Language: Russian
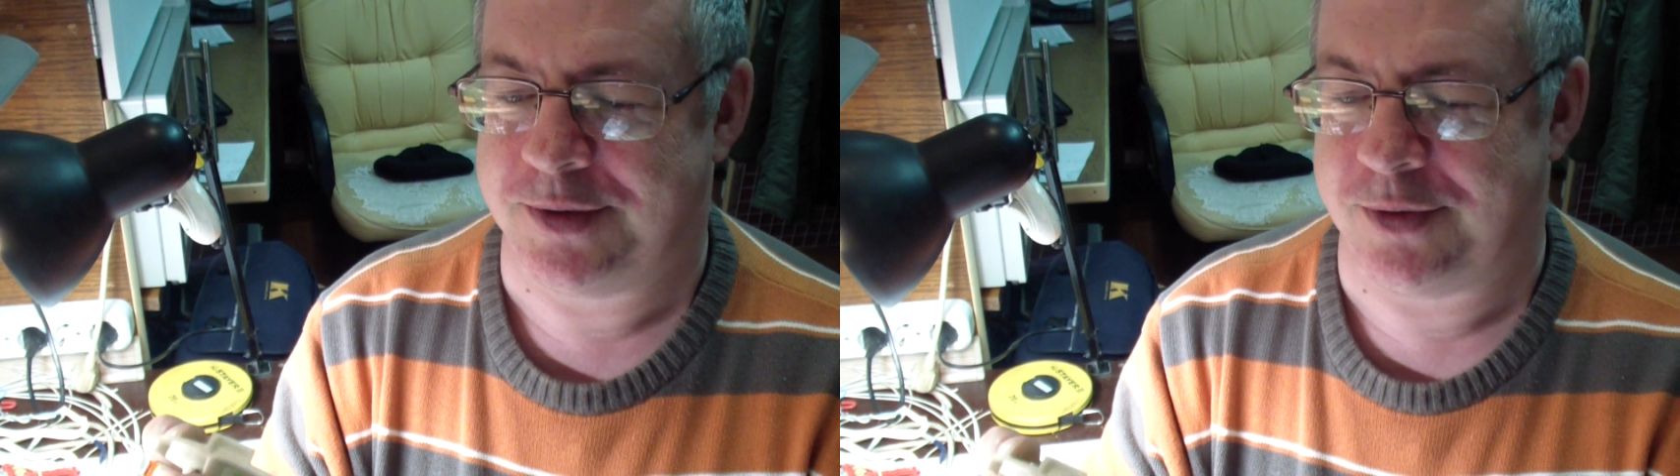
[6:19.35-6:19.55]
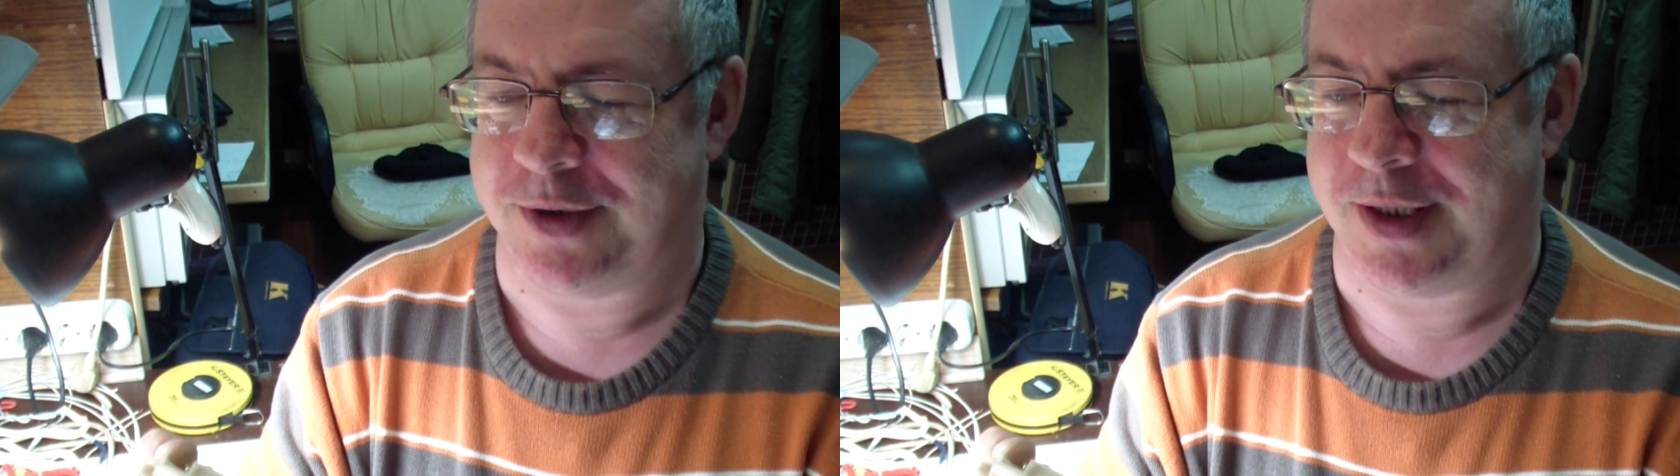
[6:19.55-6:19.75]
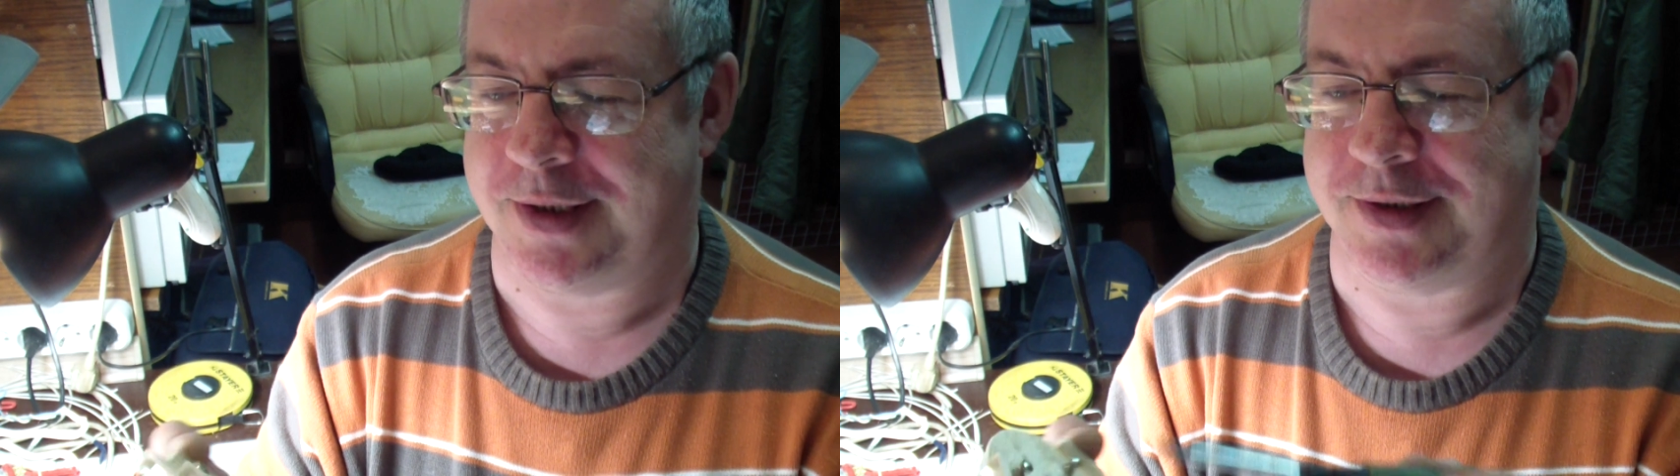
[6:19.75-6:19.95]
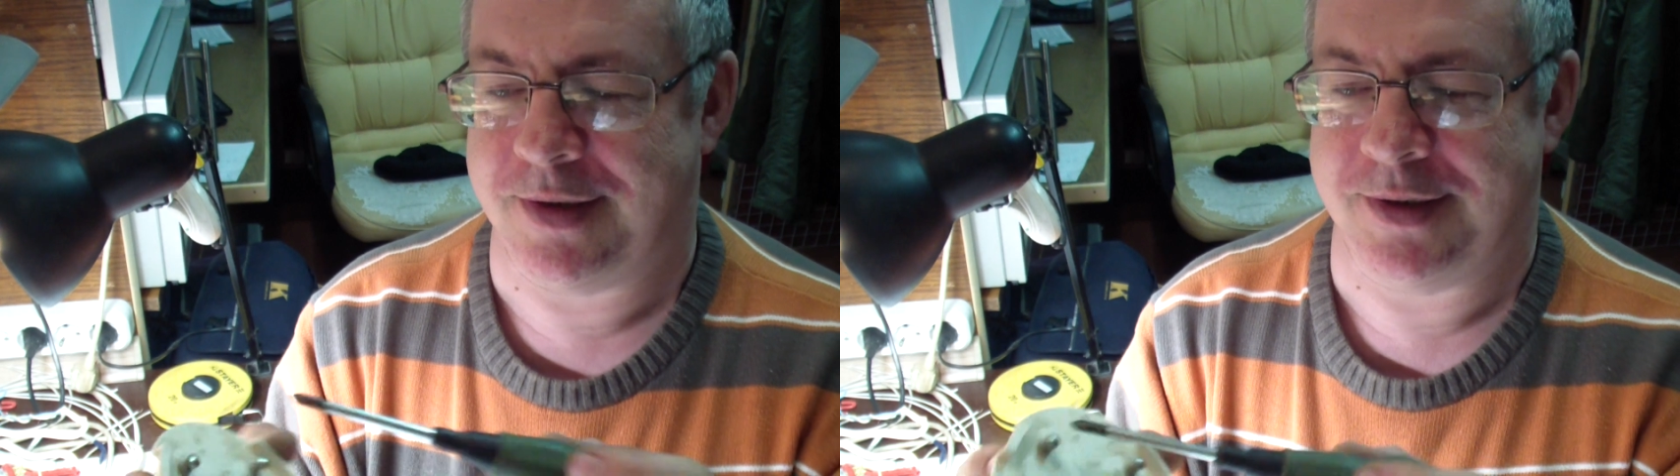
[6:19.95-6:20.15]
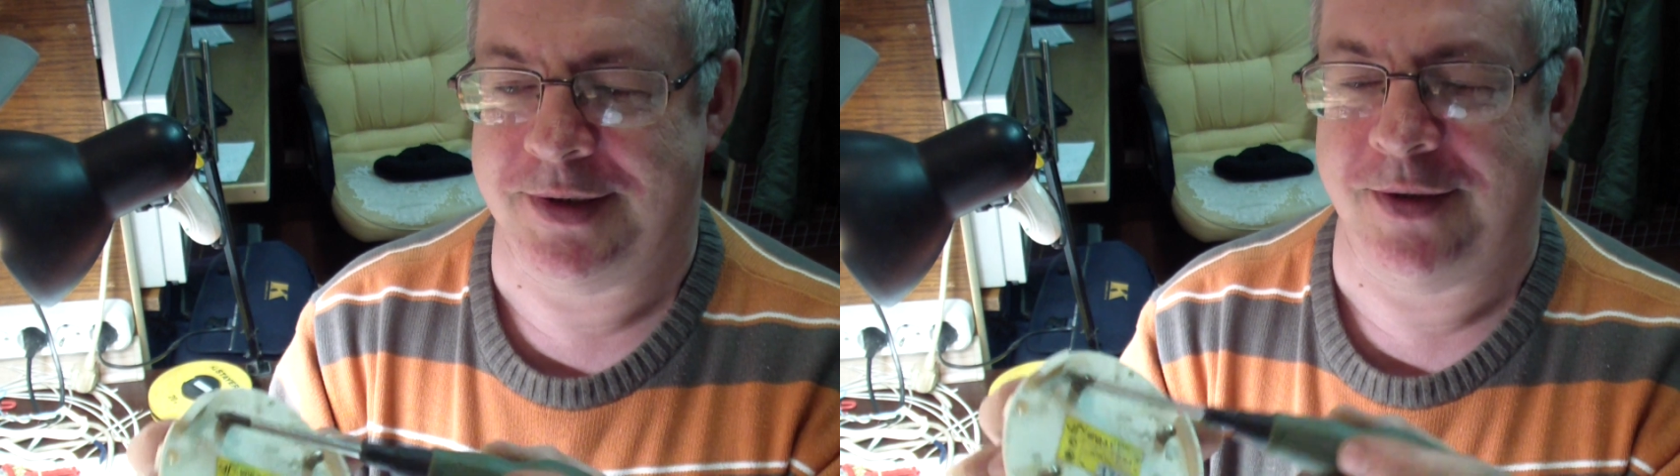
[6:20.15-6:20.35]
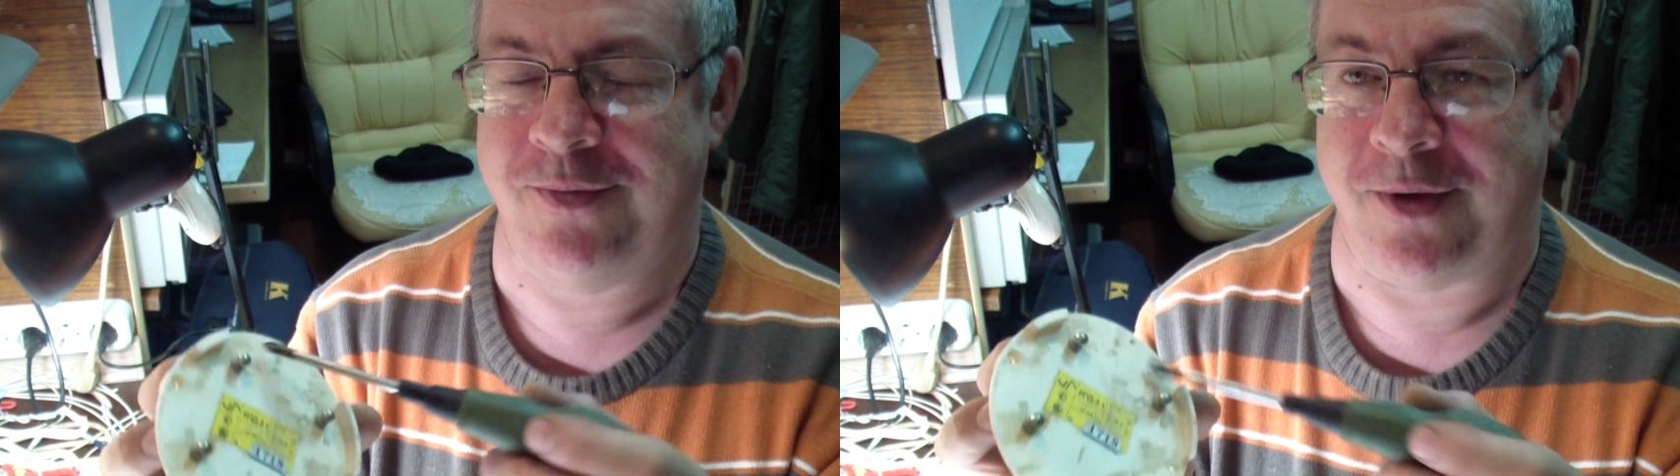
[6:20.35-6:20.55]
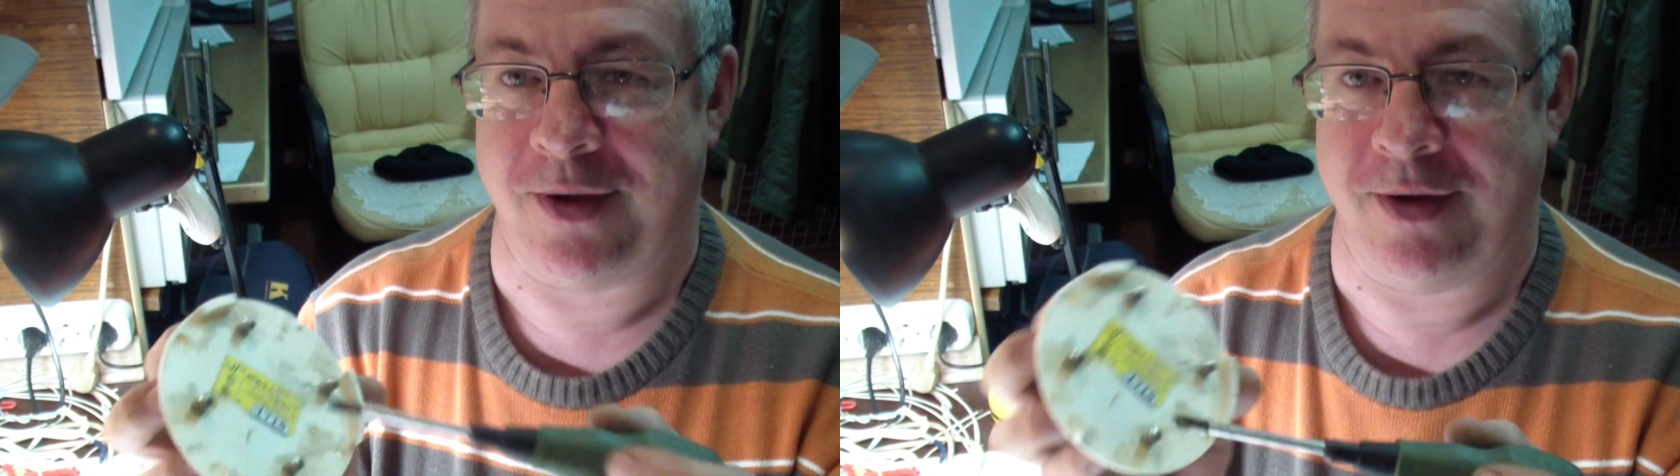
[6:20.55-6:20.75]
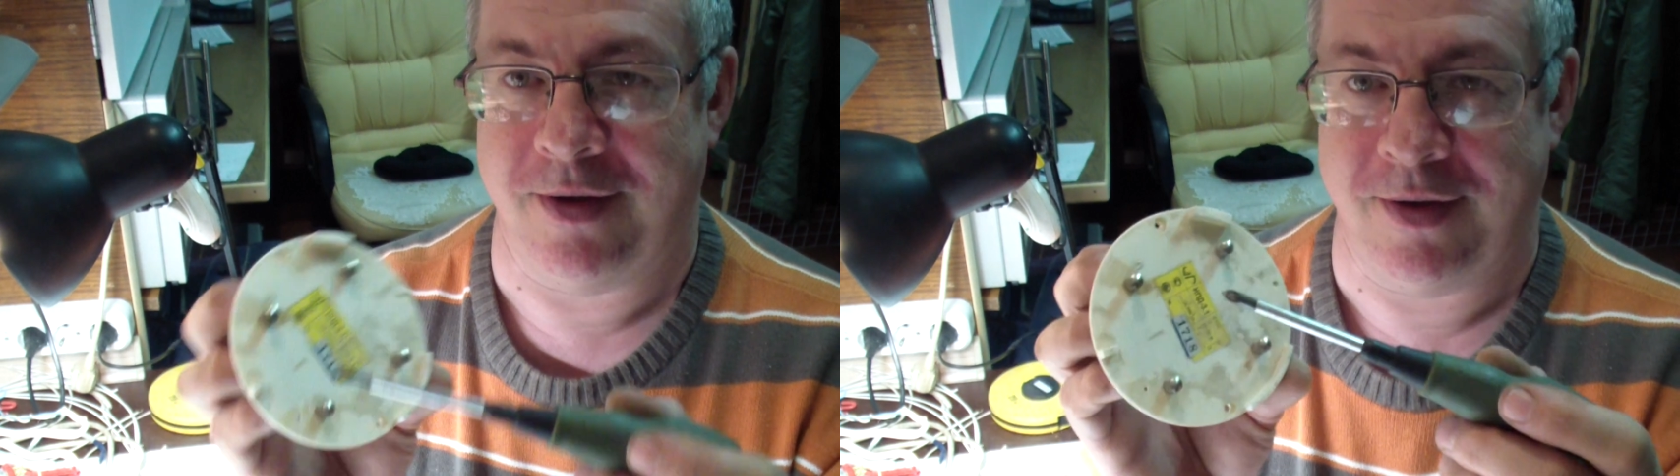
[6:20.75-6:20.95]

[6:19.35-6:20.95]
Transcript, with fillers: вот есть цифры,